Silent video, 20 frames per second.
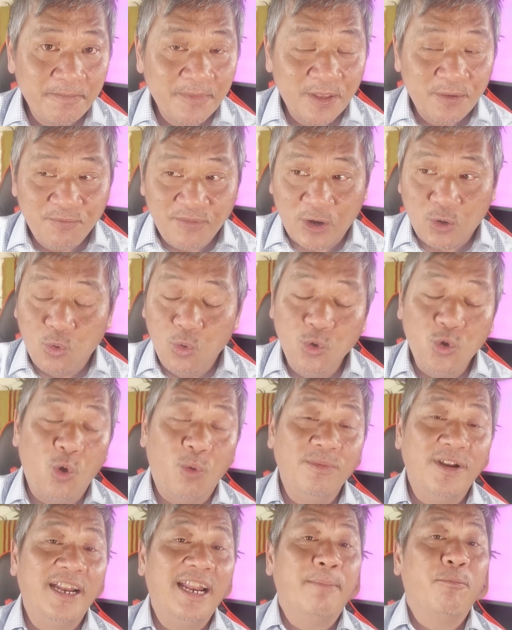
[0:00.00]
Và cuối
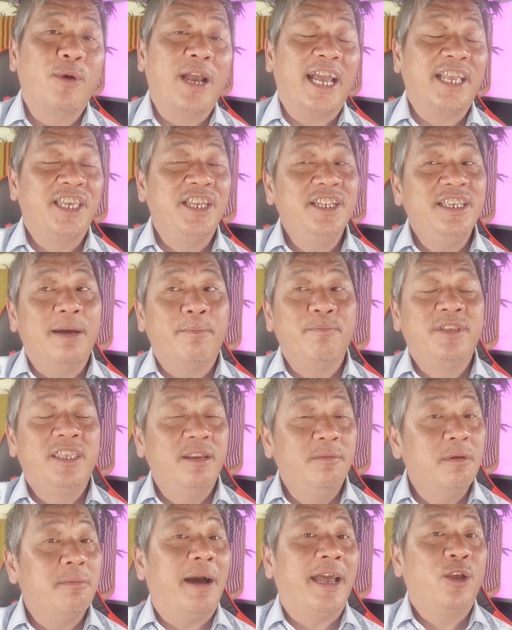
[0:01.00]
cùng đến năm
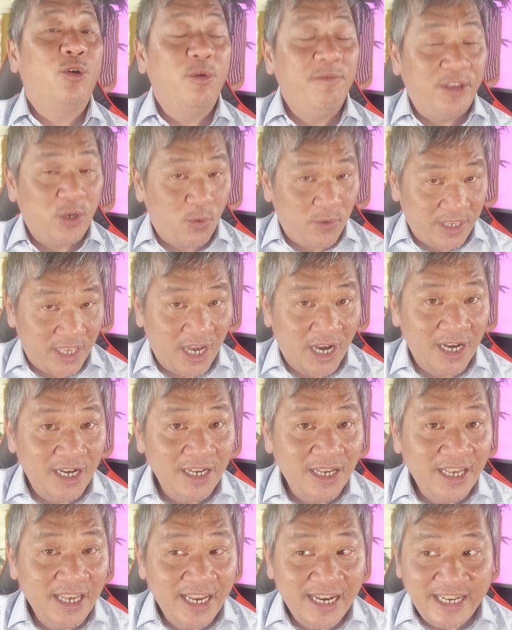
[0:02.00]
1997 quý vị còn nhớ,
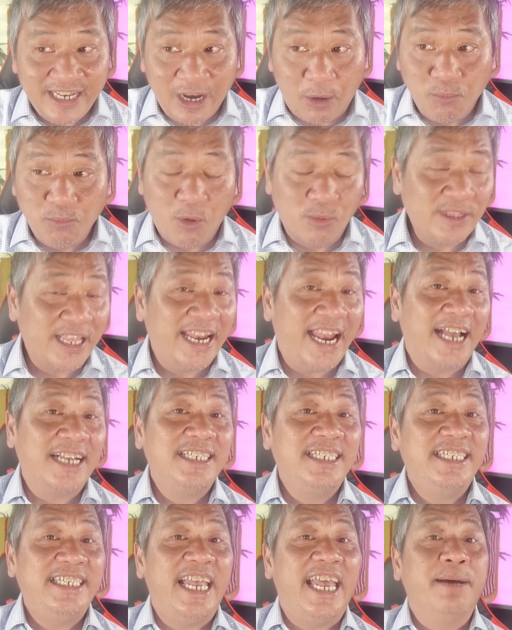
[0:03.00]
trong một tai nạn
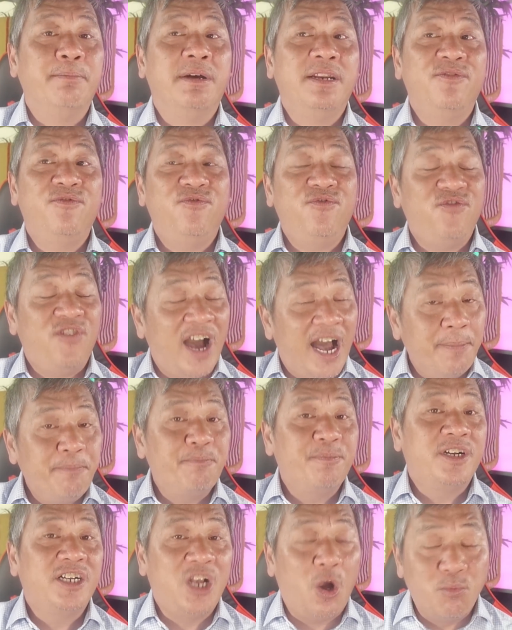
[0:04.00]
xe bên Pháp,
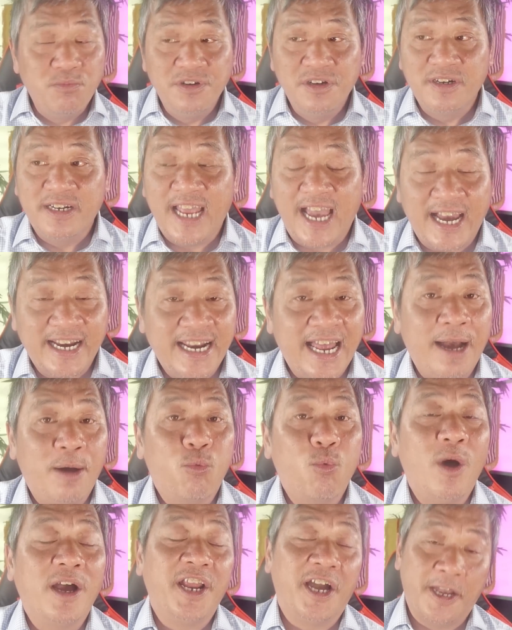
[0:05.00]
công nương Diana
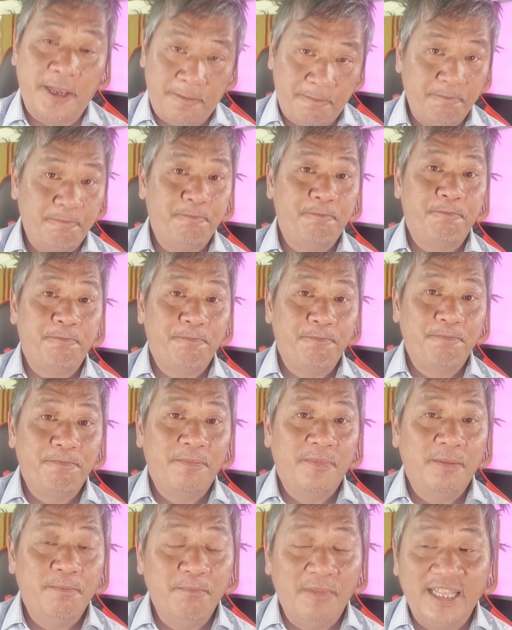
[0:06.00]
qua đời.
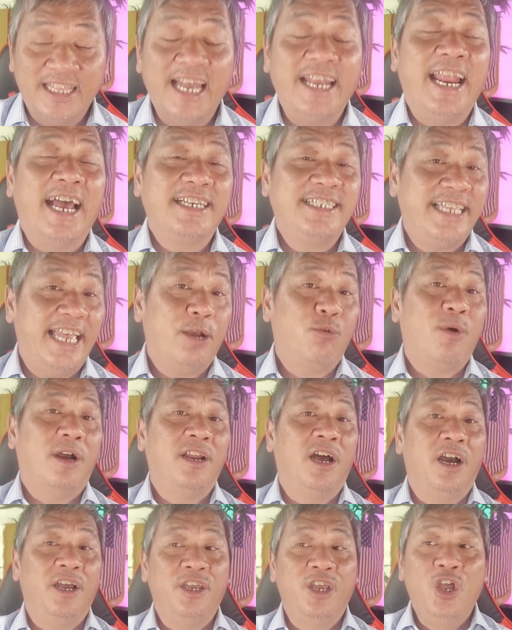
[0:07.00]
Bị tai nạn xe qua
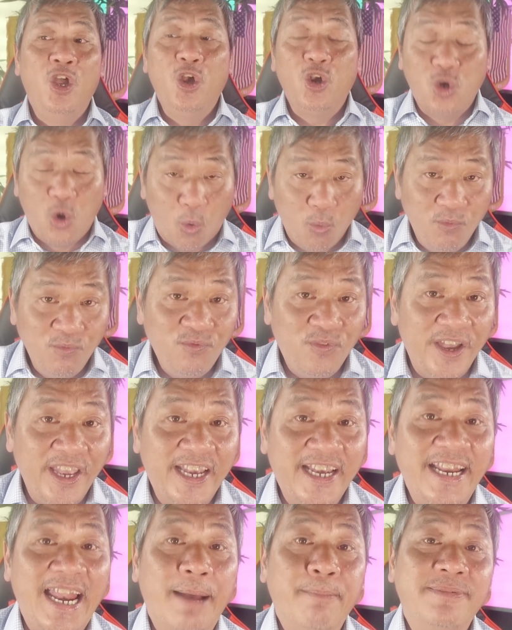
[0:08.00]
đời cũng vì
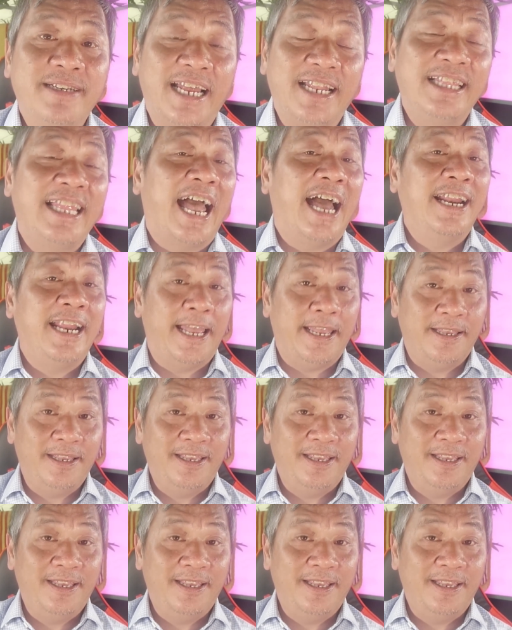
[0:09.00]
cái đám cánh tả này.